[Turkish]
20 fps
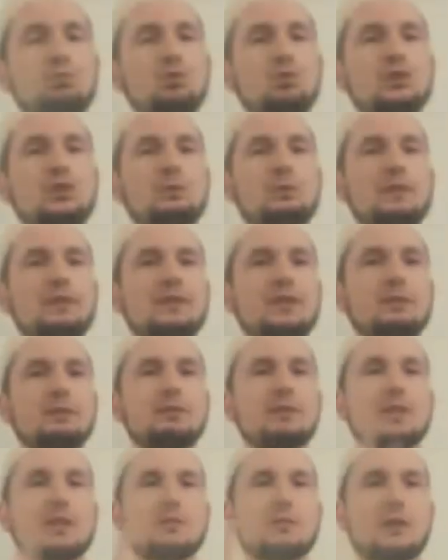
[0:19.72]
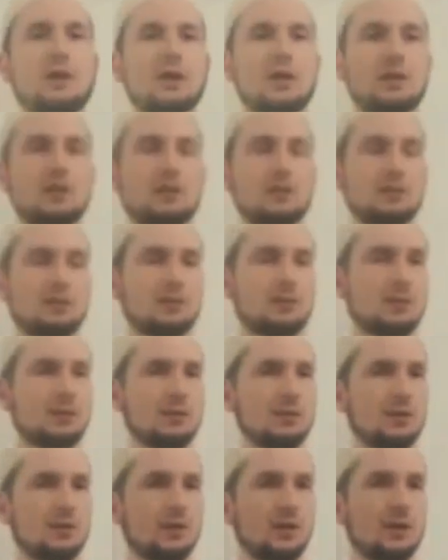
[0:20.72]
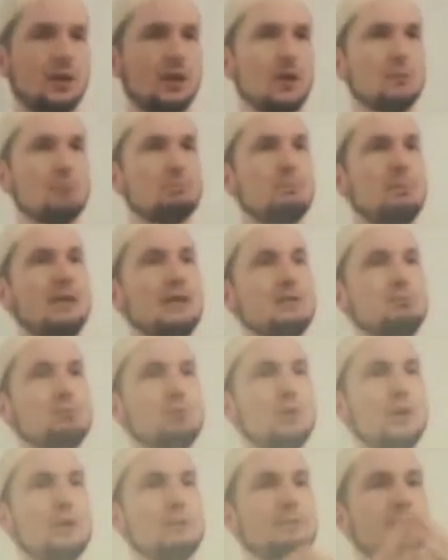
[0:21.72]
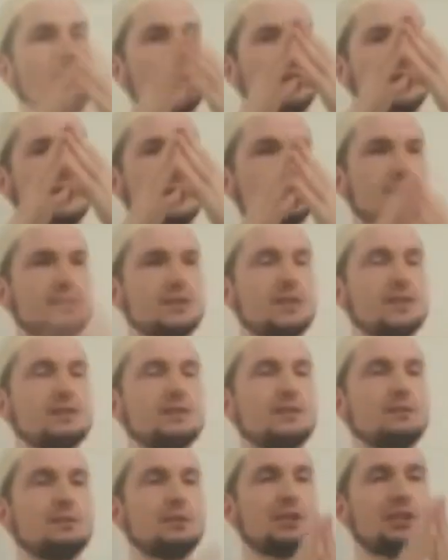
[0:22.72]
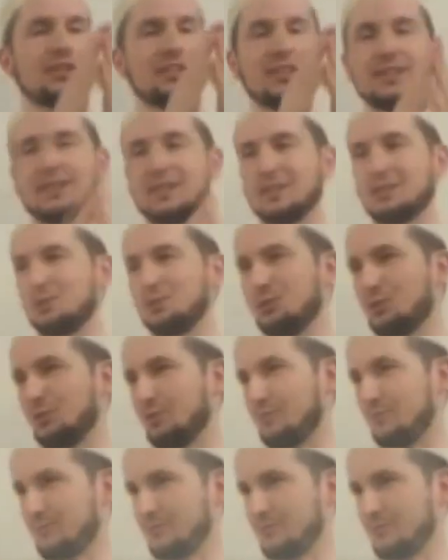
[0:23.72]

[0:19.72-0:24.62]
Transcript: Bütün hikmetleri bir tarafa. Ben bu emri Allah'tan aldığım için yerine getirdim.